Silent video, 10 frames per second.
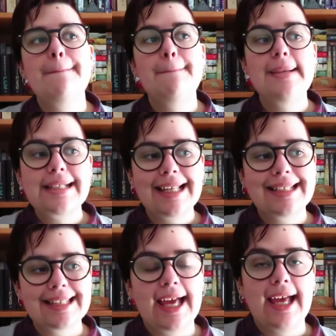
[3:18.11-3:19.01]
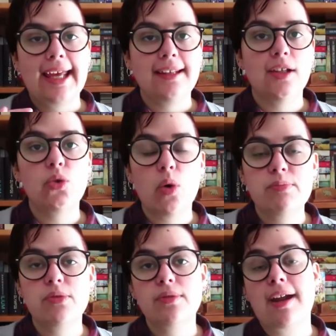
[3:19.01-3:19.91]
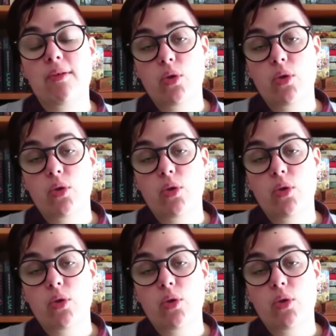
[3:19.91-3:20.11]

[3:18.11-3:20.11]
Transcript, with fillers: Mas lá está, ainda estou a ponderar.